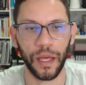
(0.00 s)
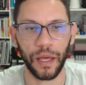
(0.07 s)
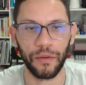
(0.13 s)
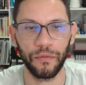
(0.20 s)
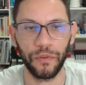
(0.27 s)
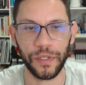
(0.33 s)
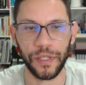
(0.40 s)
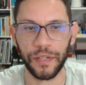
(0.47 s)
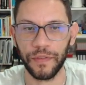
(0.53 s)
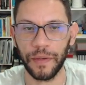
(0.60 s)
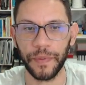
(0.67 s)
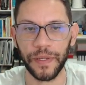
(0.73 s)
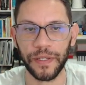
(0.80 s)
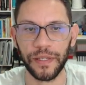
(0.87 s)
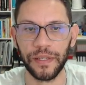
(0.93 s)
você vai
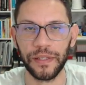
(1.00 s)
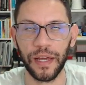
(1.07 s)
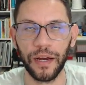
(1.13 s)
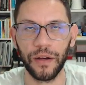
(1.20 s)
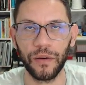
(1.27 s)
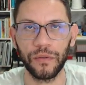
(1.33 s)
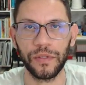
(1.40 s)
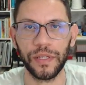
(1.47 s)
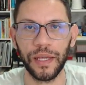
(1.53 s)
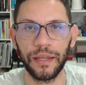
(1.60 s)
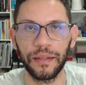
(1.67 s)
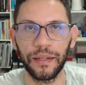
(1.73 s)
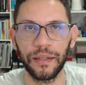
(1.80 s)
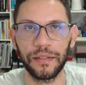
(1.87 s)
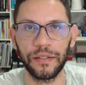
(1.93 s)
precisar com
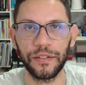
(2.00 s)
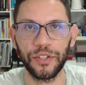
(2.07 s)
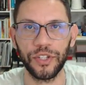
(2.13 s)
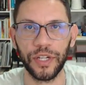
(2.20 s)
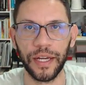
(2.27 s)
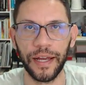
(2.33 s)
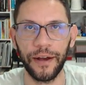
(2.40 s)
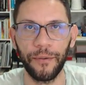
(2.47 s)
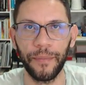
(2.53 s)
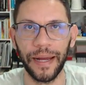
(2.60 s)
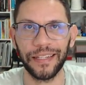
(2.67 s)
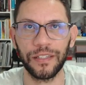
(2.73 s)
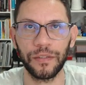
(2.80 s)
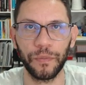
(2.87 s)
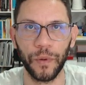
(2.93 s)
certeza de chegar ao
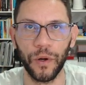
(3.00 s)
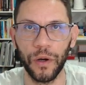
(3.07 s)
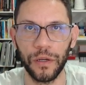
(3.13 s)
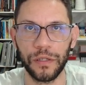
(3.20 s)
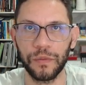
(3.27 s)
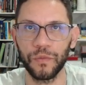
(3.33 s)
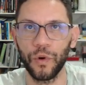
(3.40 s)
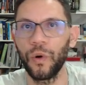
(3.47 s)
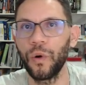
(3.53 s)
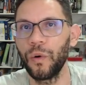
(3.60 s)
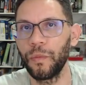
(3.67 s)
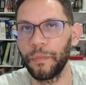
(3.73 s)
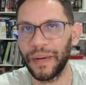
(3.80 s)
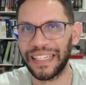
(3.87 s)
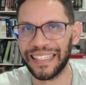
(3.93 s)
mais próximo
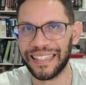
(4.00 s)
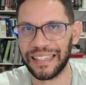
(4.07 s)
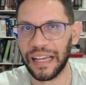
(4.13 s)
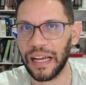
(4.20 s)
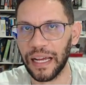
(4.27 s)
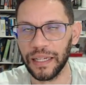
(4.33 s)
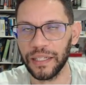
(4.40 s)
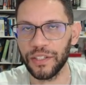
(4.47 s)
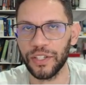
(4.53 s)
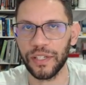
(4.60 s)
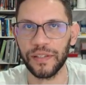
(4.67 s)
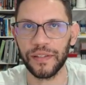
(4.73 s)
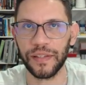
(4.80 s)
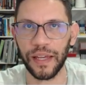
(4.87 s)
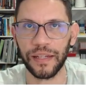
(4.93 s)
ou passar de
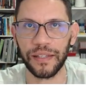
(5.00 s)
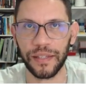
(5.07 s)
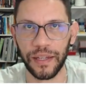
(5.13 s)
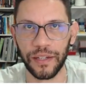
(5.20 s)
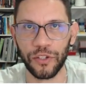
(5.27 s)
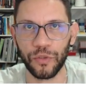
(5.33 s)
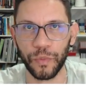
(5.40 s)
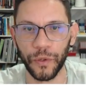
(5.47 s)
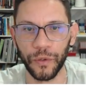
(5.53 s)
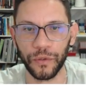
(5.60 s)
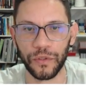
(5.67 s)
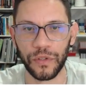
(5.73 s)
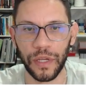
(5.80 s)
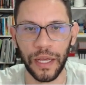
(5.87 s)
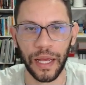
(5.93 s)
700
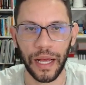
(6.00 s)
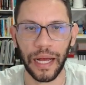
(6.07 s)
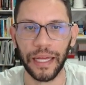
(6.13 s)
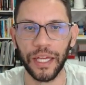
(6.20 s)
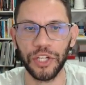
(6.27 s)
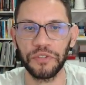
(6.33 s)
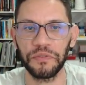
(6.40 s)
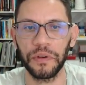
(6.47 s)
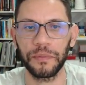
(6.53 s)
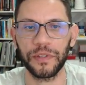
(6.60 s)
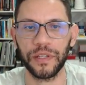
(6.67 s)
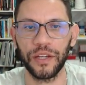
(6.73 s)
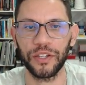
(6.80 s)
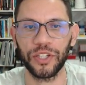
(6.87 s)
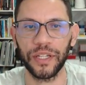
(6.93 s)
pontos. Aqui tivemos
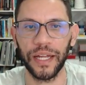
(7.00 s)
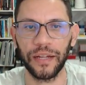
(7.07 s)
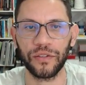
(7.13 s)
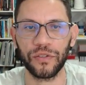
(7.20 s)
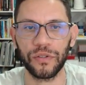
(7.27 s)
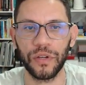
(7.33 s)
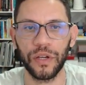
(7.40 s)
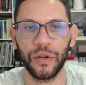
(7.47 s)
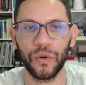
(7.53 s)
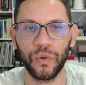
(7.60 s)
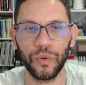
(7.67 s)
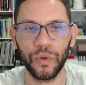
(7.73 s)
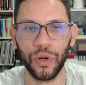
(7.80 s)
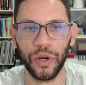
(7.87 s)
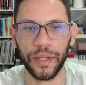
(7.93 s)
candidatos
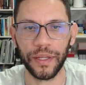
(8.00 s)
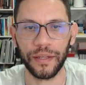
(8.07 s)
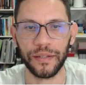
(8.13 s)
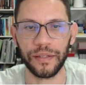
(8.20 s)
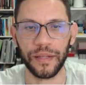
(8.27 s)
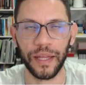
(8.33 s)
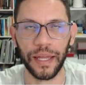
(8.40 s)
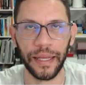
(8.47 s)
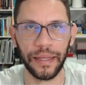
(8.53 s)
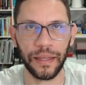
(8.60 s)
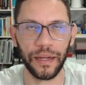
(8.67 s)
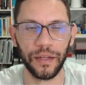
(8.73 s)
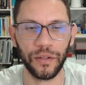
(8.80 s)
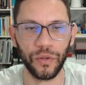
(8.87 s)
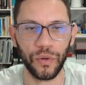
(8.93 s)
com notas eh,
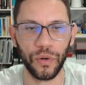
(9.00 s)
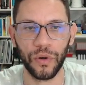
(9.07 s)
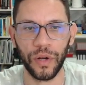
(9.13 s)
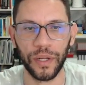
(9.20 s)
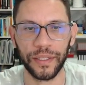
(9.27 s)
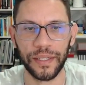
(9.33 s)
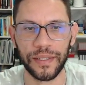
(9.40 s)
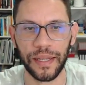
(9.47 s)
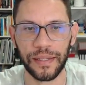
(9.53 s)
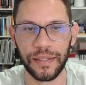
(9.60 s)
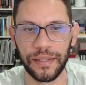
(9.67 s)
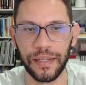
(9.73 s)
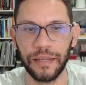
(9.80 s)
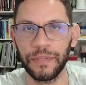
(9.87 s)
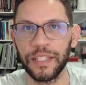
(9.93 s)
entrando com notas
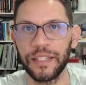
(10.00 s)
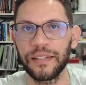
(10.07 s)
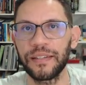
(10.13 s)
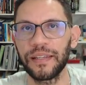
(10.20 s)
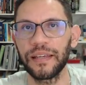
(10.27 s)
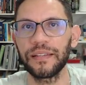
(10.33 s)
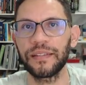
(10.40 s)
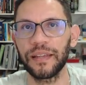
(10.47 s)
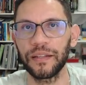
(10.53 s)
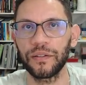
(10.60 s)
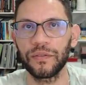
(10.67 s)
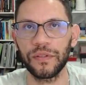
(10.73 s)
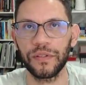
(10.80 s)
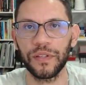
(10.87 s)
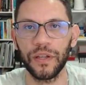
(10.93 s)
acima de
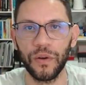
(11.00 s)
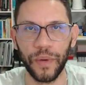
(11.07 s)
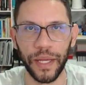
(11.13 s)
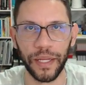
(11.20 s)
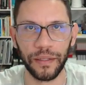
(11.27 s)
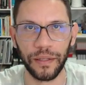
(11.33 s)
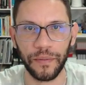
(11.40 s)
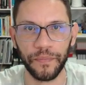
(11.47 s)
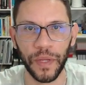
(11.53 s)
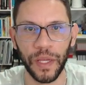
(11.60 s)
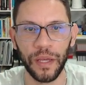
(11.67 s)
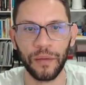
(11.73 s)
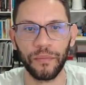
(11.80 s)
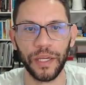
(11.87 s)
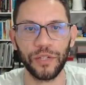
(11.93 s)
650,
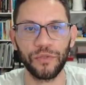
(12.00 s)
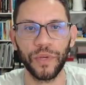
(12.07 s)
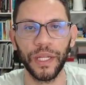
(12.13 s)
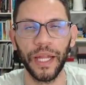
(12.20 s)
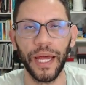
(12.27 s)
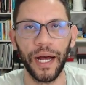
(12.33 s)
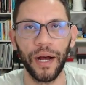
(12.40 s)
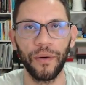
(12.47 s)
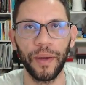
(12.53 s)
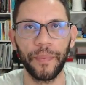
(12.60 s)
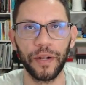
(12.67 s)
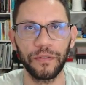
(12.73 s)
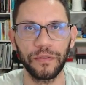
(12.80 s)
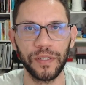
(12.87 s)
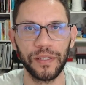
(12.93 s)
mas o ideal é
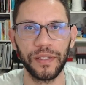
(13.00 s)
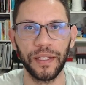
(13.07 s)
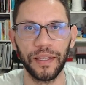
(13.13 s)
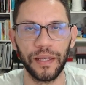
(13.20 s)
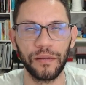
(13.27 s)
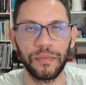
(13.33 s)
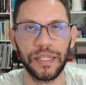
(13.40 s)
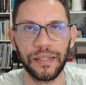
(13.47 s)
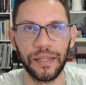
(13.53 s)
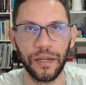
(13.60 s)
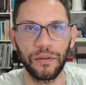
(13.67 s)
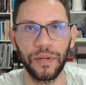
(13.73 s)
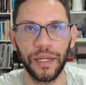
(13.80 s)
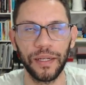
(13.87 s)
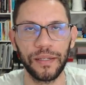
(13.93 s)
para você ter uma
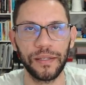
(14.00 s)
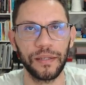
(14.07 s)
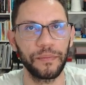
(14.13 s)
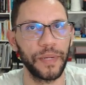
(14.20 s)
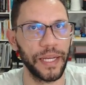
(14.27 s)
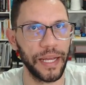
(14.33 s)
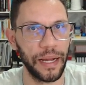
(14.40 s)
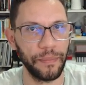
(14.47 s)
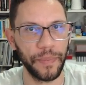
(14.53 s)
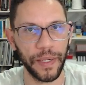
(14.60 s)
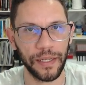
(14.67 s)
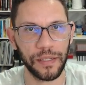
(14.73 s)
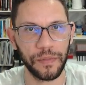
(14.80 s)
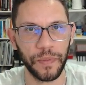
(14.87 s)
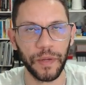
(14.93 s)
segurança, brigar
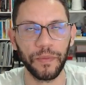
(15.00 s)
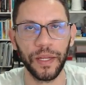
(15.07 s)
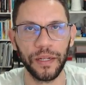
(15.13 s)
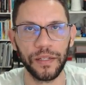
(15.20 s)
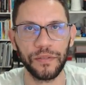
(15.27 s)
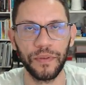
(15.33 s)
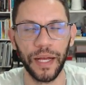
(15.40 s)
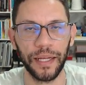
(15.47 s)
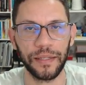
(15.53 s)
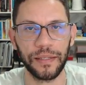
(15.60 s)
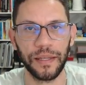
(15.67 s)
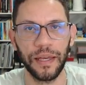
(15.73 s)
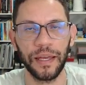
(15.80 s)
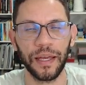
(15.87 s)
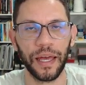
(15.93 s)
pelas primeiras
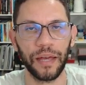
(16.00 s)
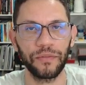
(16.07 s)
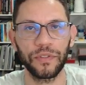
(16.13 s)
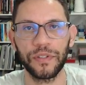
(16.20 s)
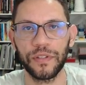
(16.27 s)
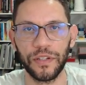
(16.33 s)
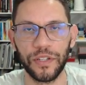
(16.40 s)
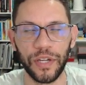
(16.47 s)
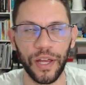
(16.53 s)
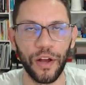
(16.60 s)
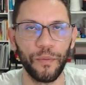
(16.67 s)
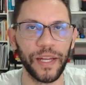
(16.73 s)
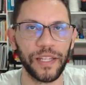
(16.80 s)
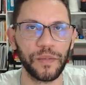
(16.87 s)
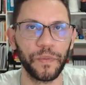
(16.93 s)
vagas, é você chegar
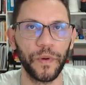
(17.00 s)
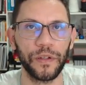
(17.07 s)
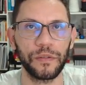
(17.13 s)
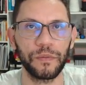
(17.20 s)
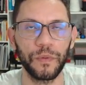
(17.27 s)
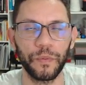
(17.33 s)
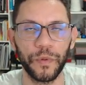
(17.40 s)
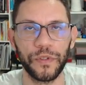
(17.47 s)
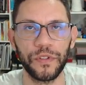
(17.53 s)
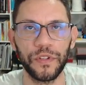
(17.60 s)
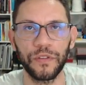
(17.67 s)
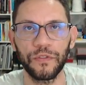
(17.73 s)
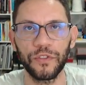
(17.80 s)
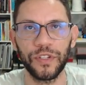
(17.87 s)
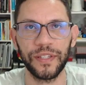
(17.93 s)
o mais próximo
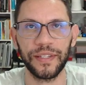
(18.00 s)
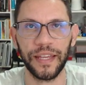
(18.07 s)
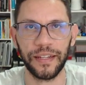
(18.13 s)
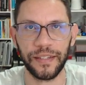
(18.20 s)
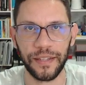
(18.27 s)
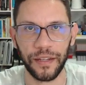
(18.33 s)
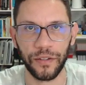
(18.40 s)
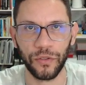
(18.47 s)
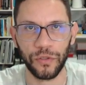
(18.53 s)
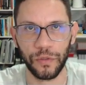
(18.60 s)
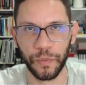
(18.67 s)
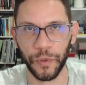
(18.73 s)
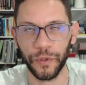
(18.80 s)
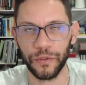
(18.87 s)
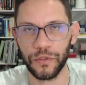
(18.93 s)
possível de 700
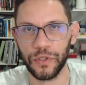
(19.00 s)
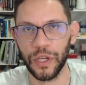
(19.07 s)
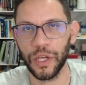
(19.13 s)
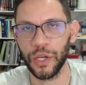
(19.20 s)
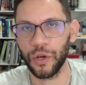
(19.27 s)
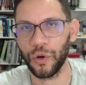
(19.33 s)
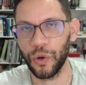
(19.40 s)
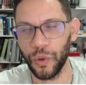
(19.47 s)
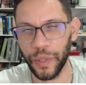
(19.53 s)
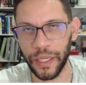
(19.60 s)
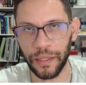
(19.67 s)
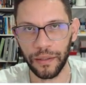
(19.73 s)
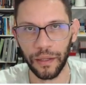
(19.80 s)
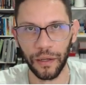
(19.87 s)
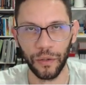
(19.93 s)
pontos ou
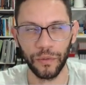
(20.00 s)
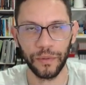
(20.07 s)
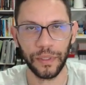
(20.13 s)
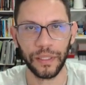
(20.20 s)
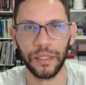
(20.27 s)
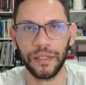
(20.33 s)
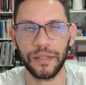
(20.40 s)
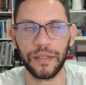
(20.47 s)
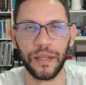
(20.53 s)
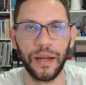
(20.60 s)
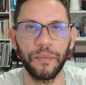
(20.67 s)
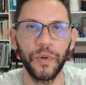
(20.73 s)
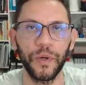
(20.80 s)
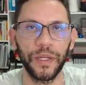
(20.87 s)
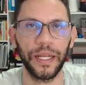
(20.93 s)
então
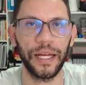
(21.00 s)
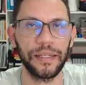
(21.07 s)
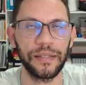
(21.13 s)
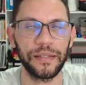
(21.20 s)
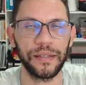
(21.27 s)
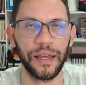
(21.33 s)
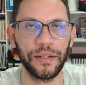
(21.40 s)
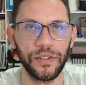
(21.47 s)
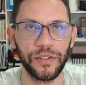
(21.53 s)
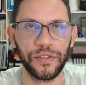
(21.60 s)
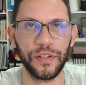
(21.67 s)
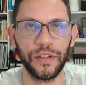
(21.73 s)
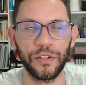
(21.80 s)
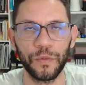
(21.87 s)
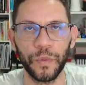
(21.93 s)
extrapolar
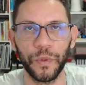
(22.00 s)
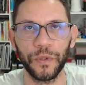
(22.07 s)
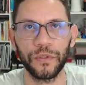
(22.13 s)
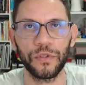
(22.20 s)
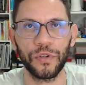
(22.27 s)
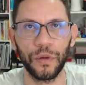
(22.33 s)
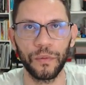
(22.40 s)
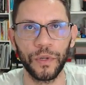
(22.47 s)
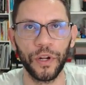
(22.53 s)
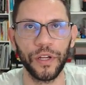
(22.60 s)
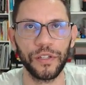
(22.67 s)
700 pontos, como nós